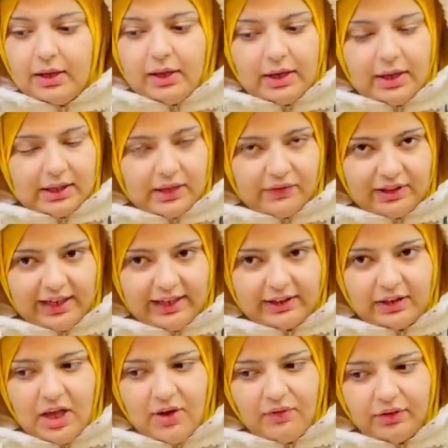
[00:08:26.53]
انا في
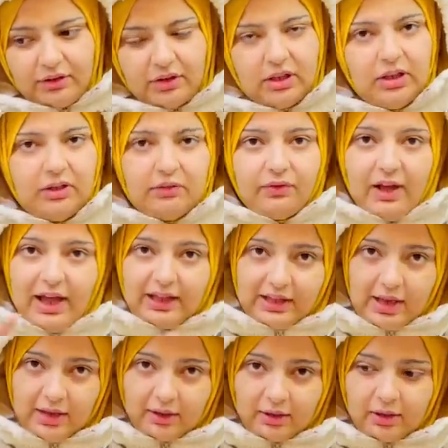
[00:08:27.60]
العادي هفضي دي في حله
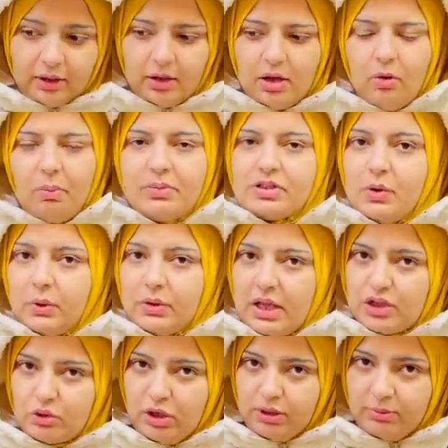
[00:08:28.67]
ومزودها
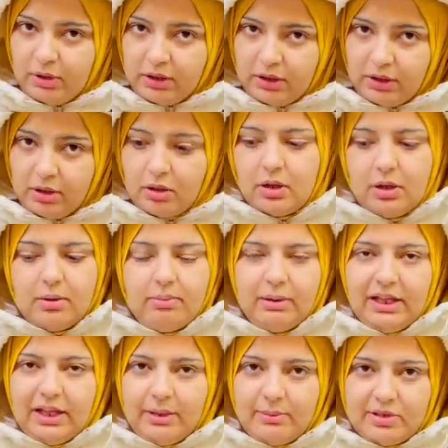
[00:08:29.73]
شويه ميه
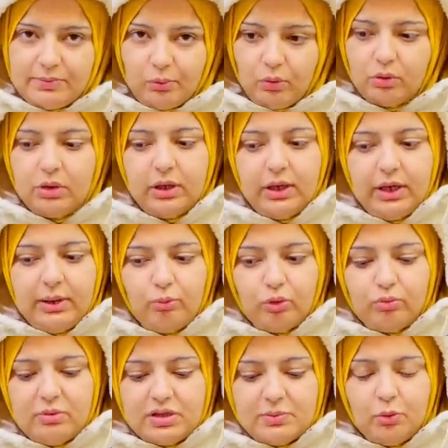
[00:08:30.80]
ملح مظبوط الكمون
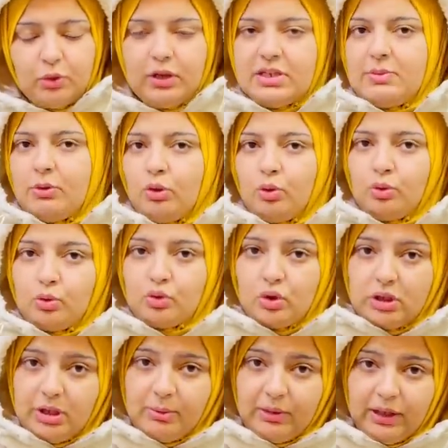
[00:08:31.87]
مظبوط عايزين بتحطوا
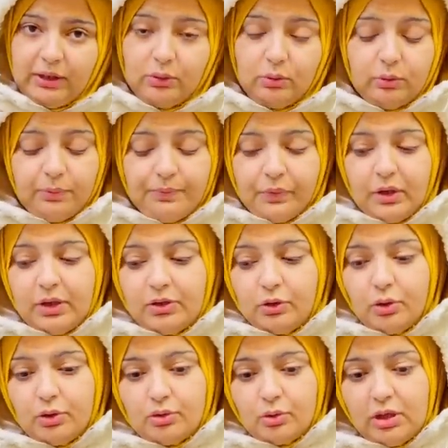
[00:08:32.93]
شطه براحتكم
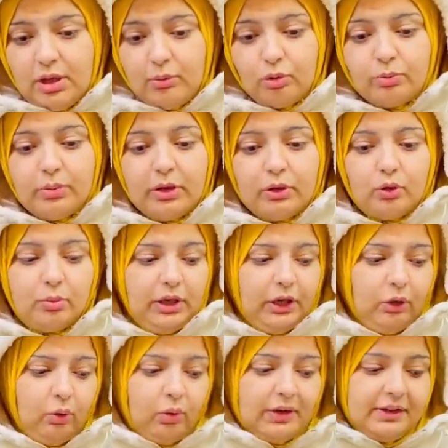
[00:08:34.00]
تعصروا الليمون برده
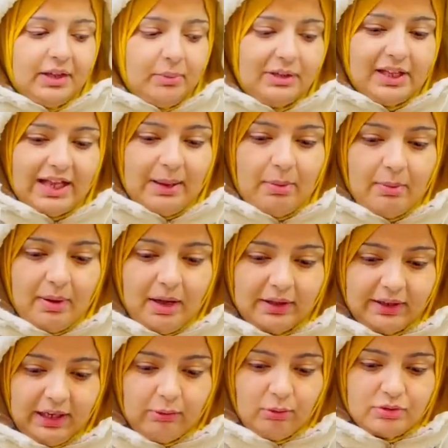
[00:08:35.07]
براحتكم وقادر البليله كمان معانا
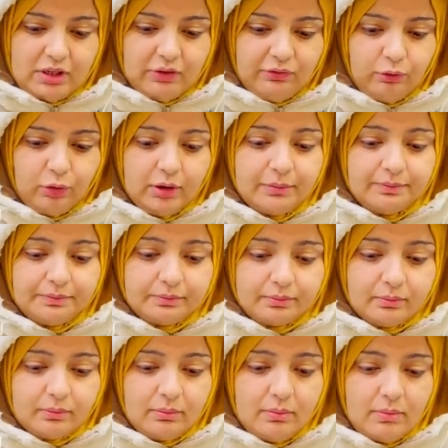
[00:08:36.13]
حلوه وزي الفل
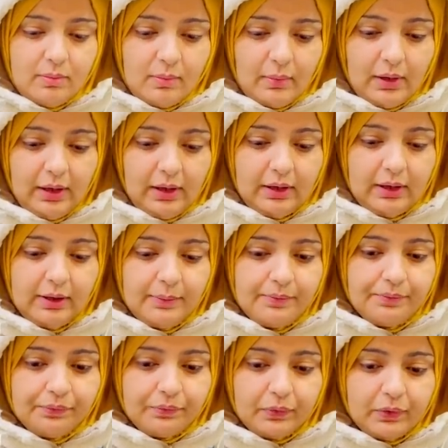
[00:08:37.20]
اهي
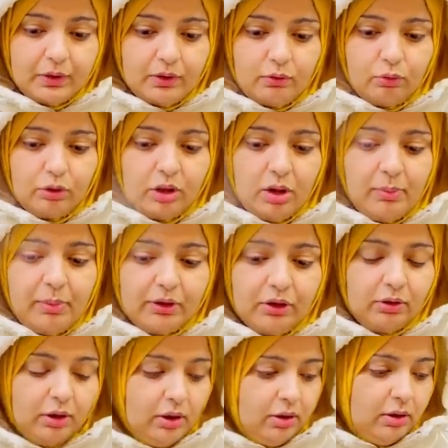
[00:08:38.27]

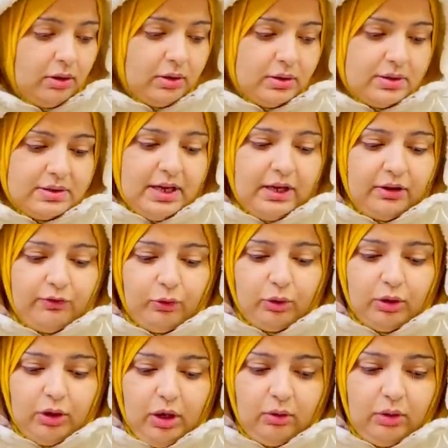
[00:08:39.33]
والبطاطا زي
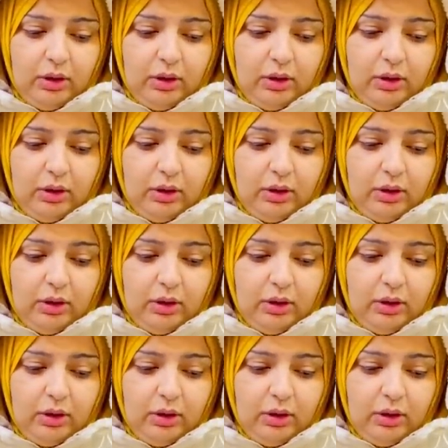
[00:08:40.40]
الفل اه